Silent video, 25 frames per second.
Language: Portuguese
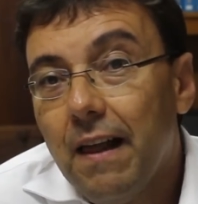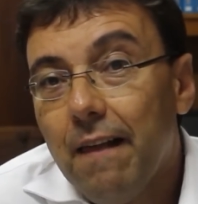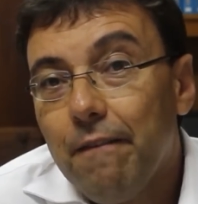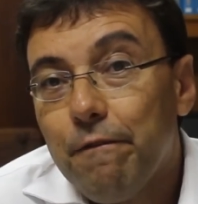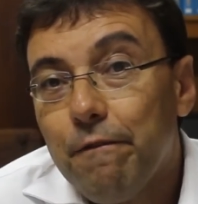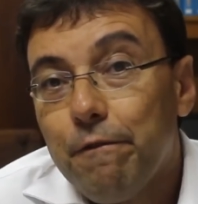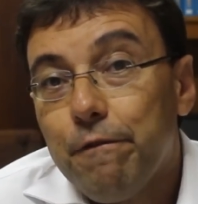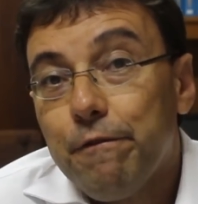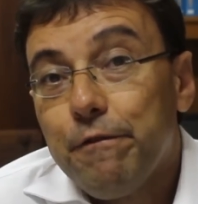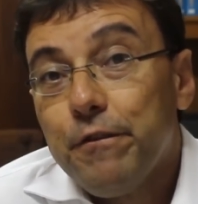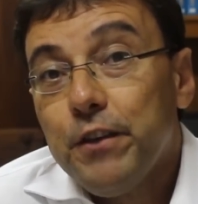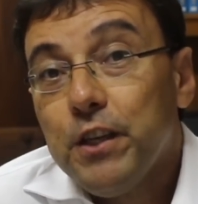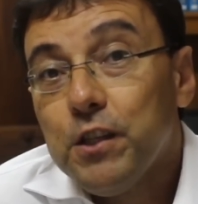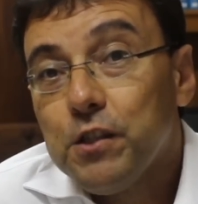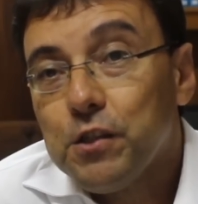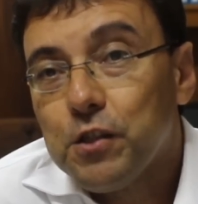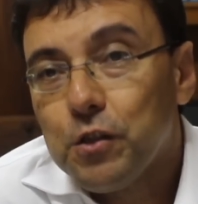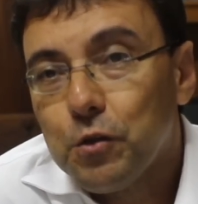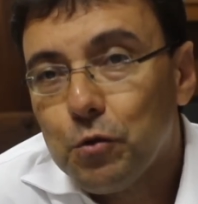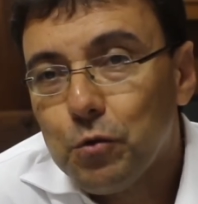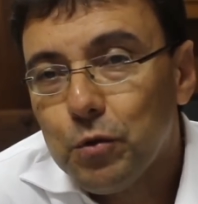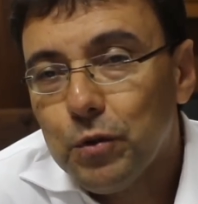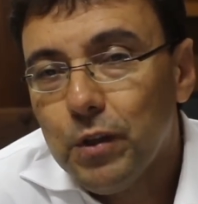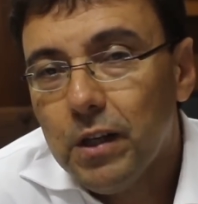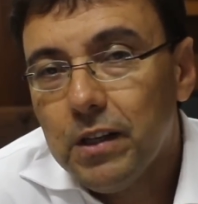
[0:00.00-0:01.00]
é,
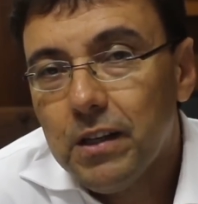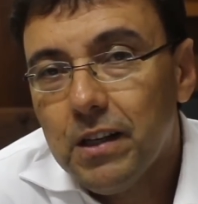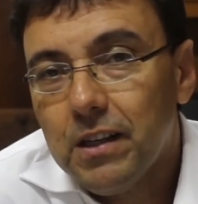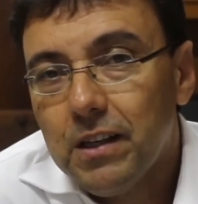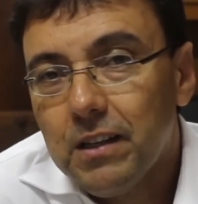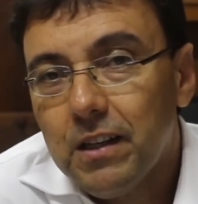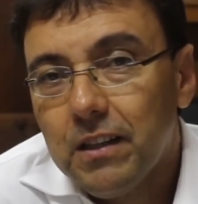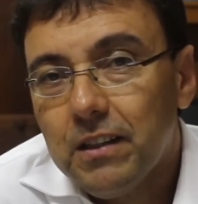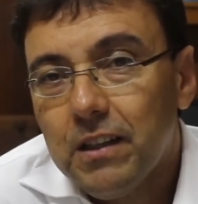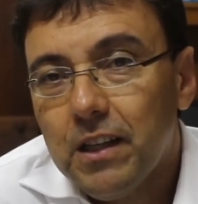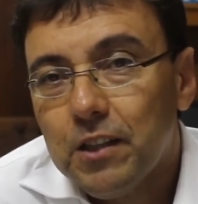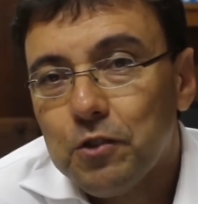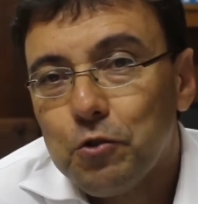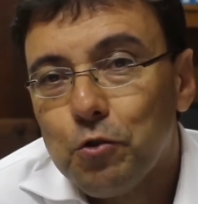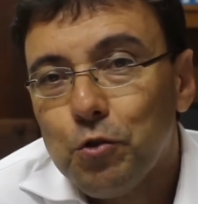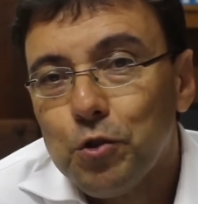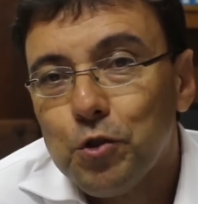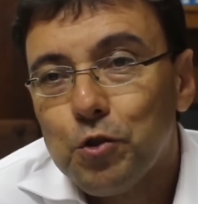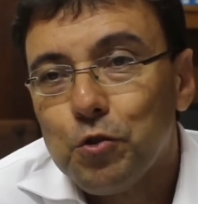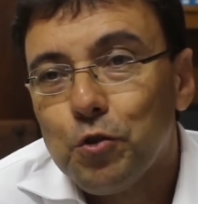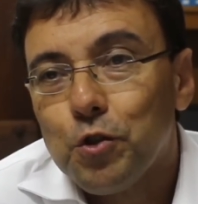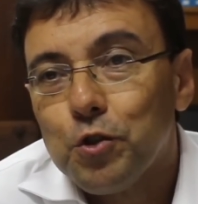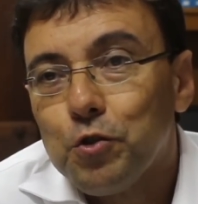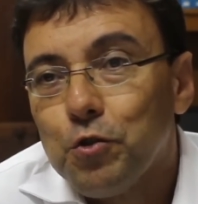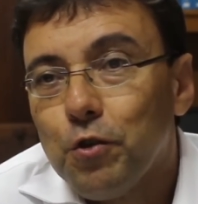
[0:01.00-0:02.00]
físico da, das
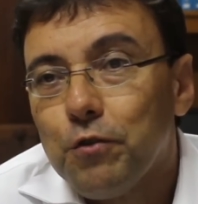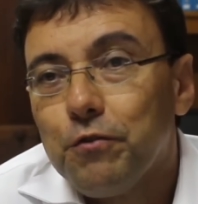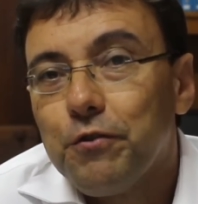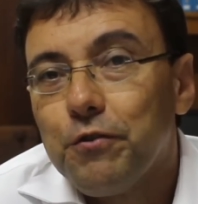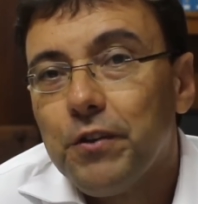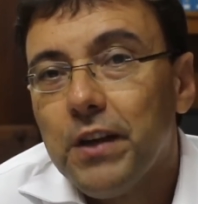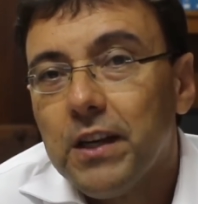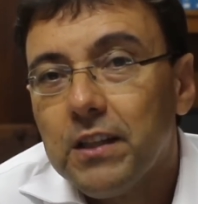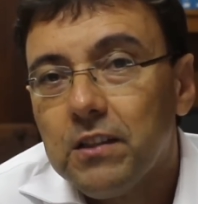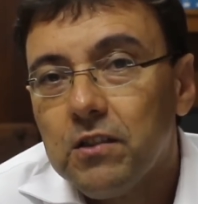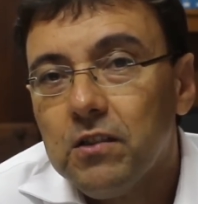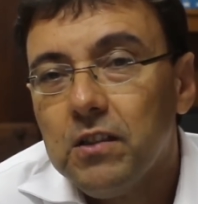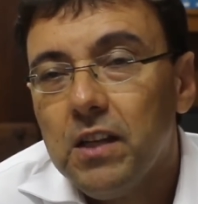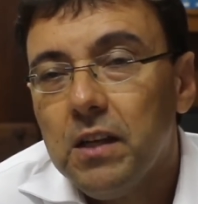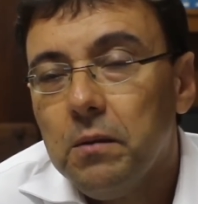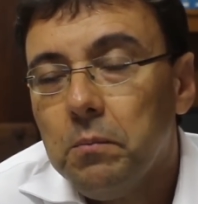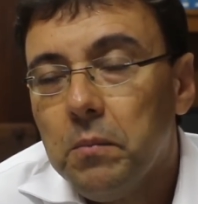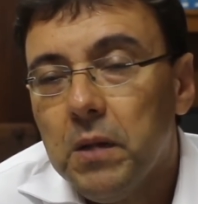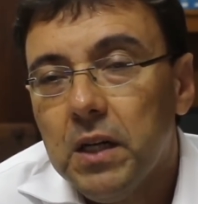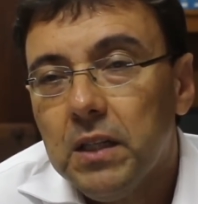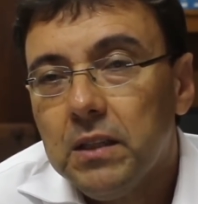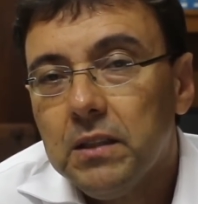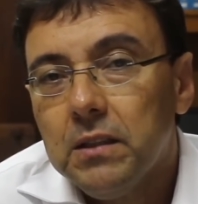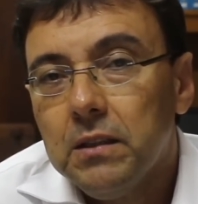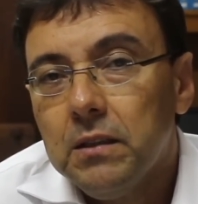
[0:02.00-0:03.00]
condições de oferta e
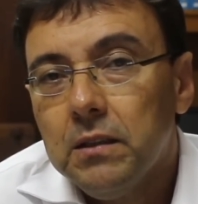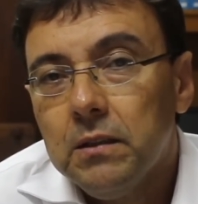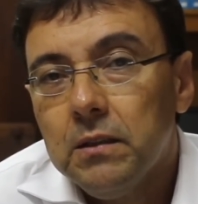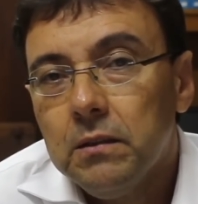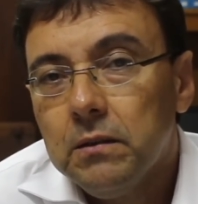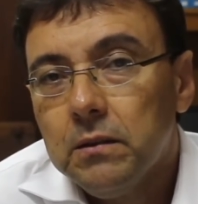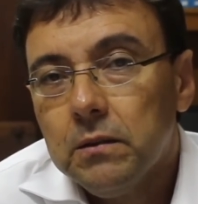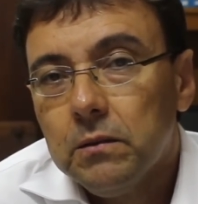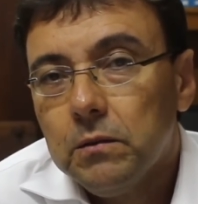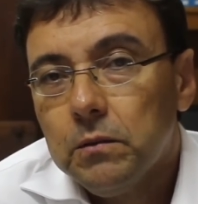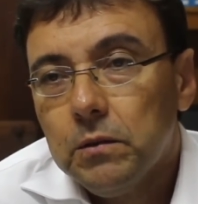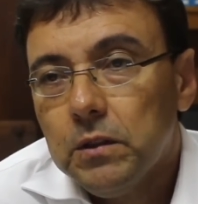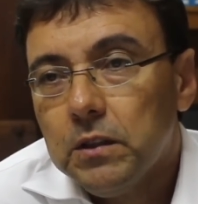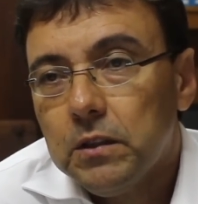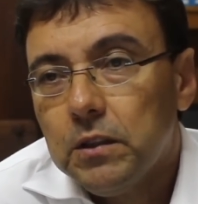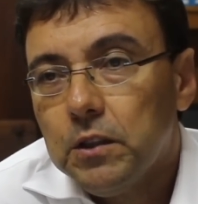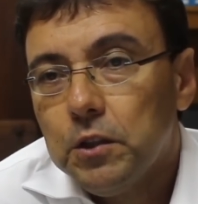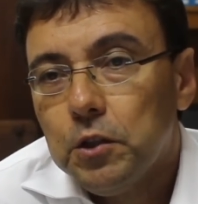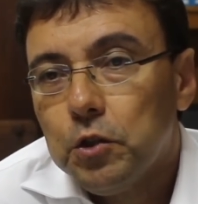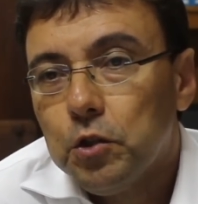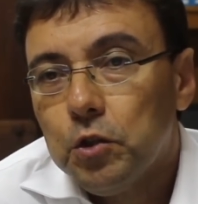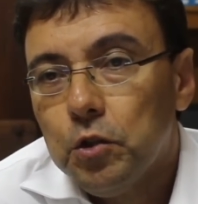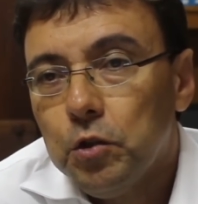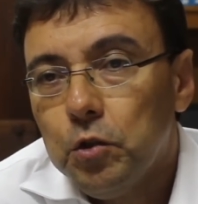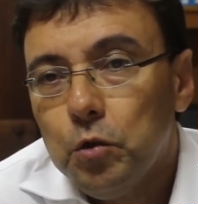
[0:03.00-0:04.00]
demanda, não
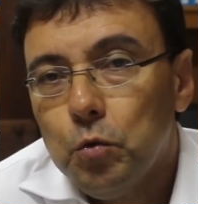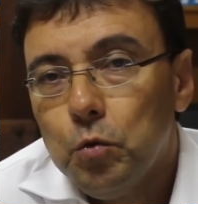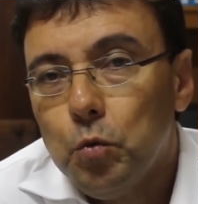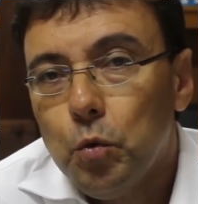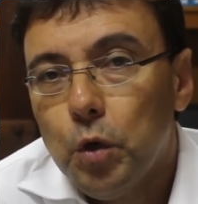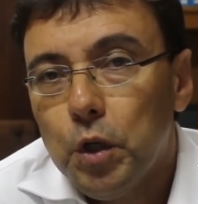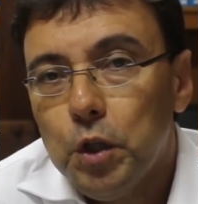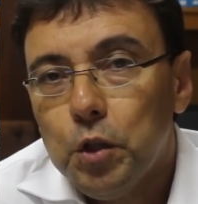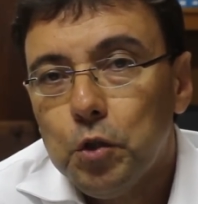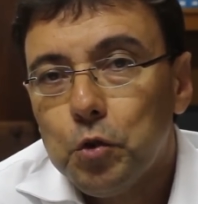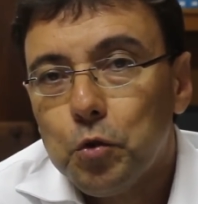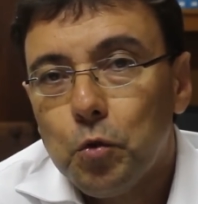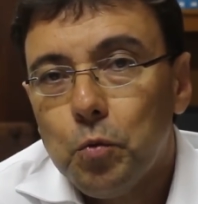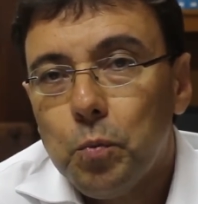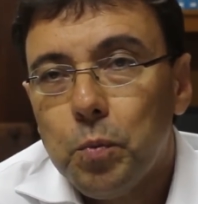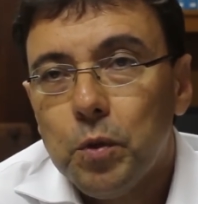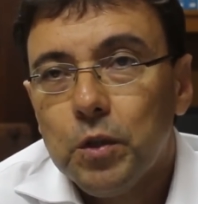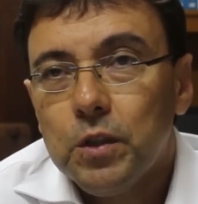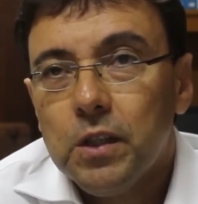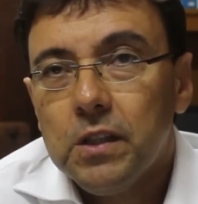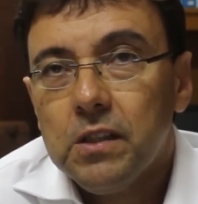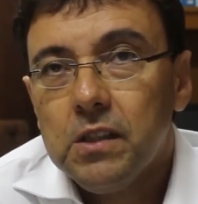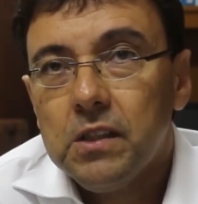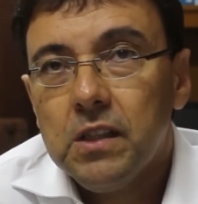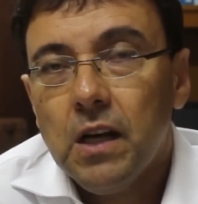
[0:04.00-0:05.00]
existe nenhum risco
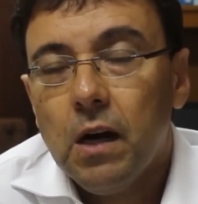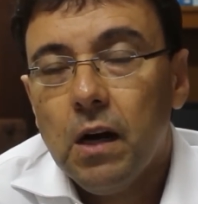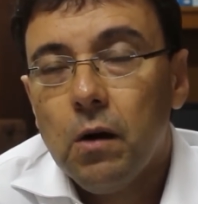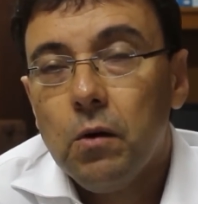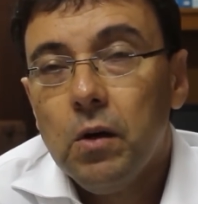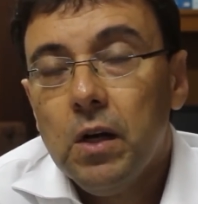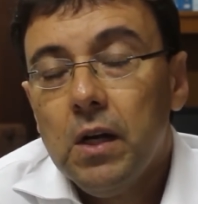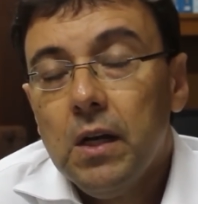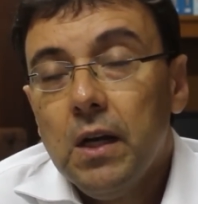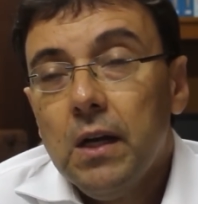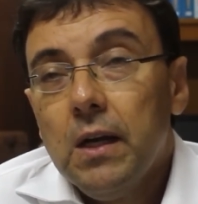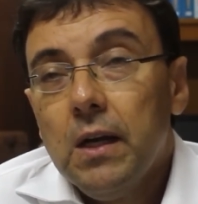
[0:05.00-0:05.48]
potencial.